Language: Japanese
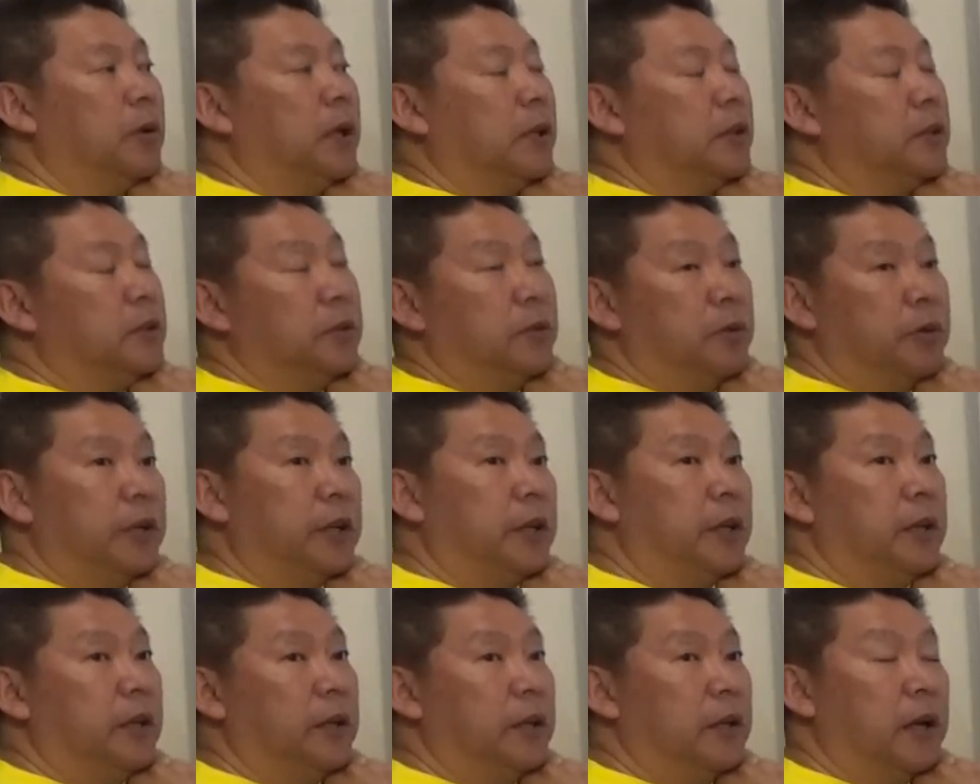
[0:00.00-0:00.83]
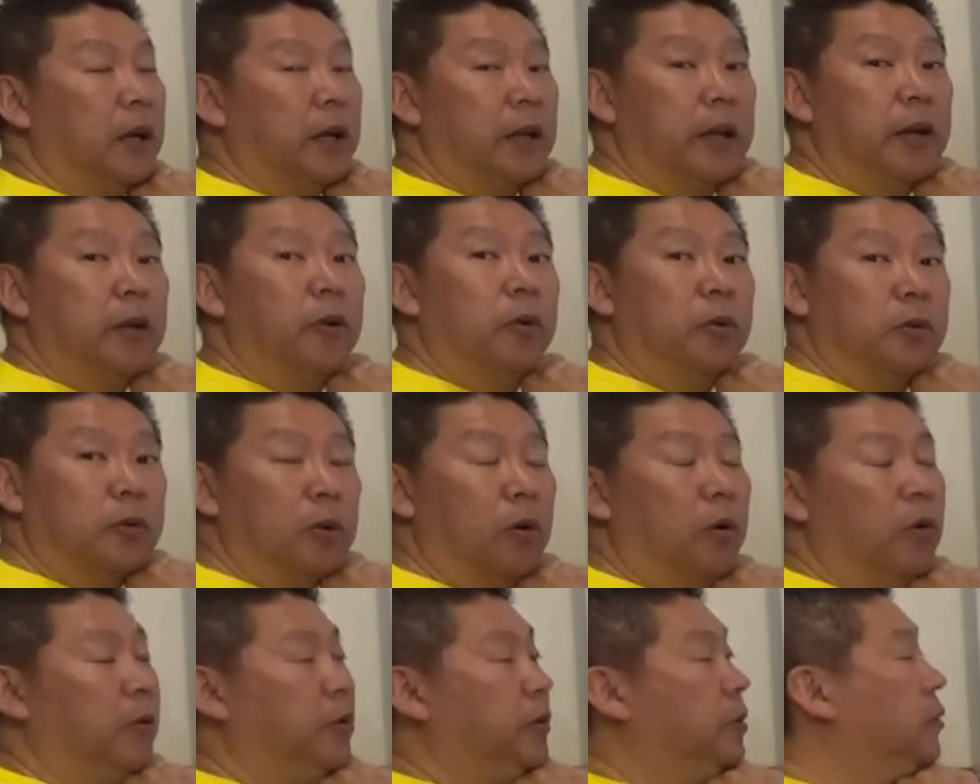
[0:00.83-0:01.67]
活動費上げよう
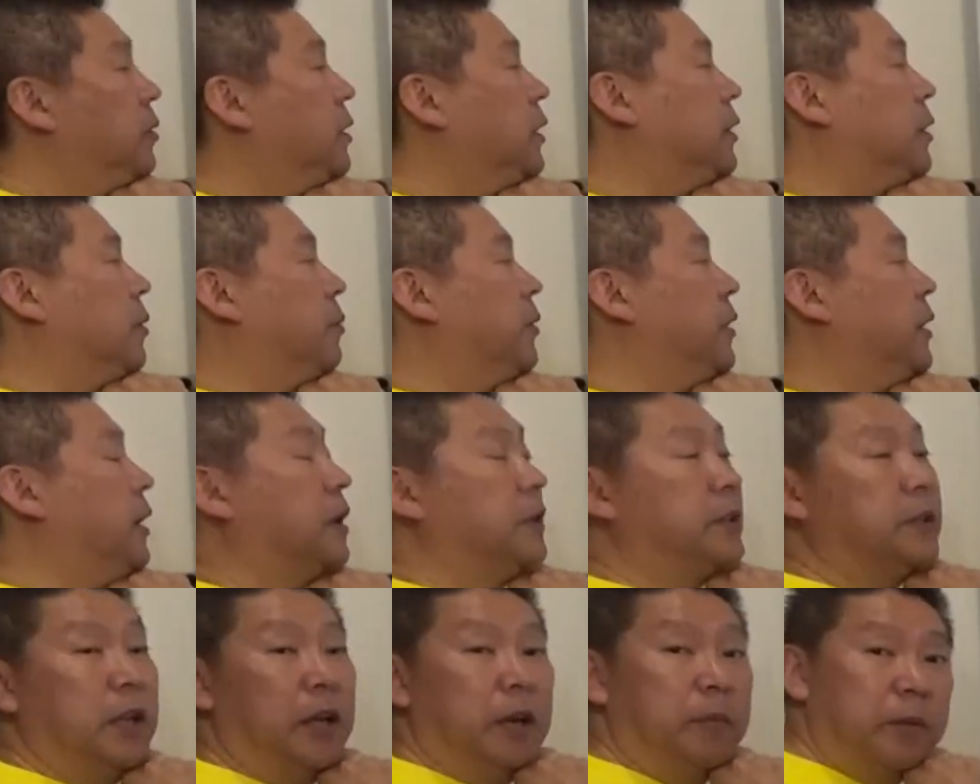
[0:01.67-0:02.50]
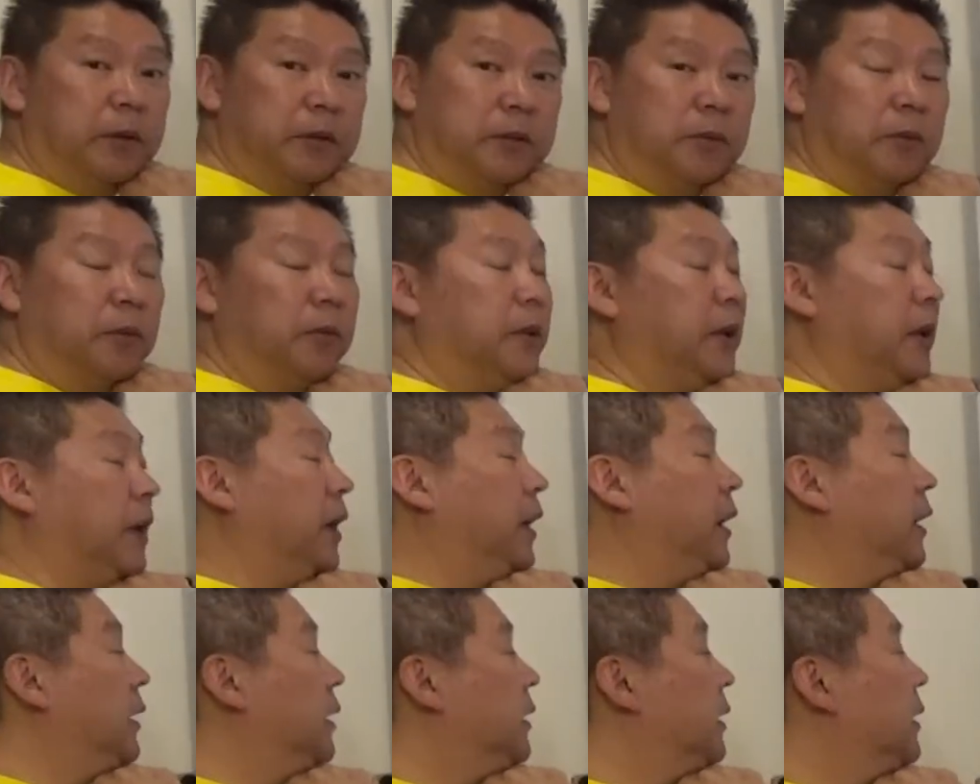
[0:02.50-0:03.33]
という方もいらっしゃいますの
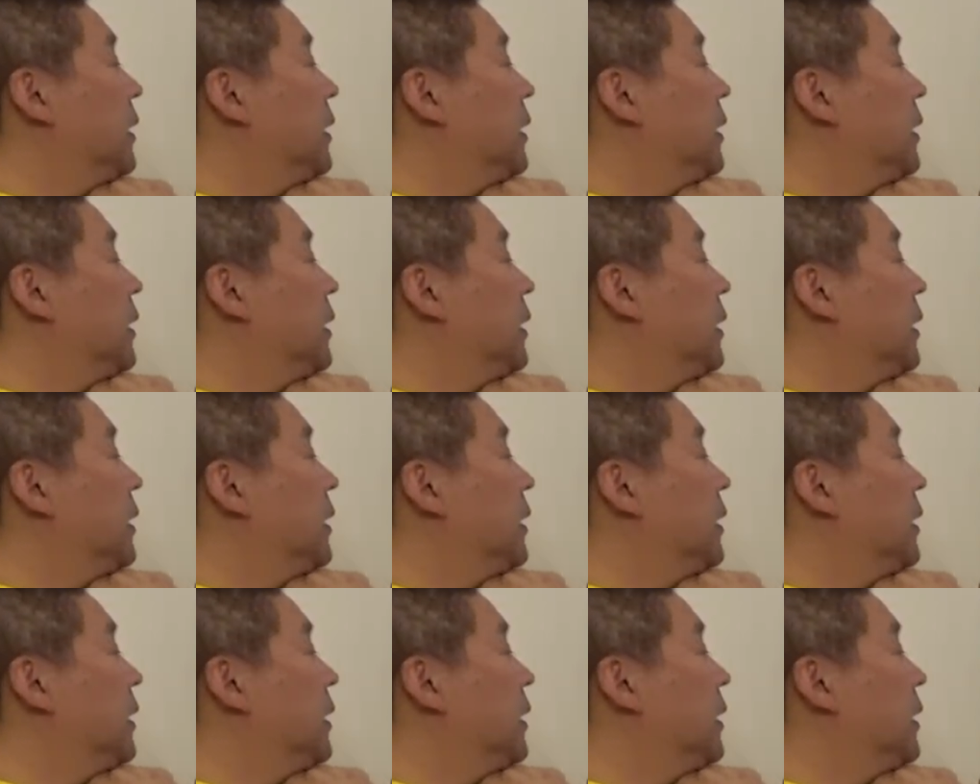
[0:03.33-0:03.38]
で、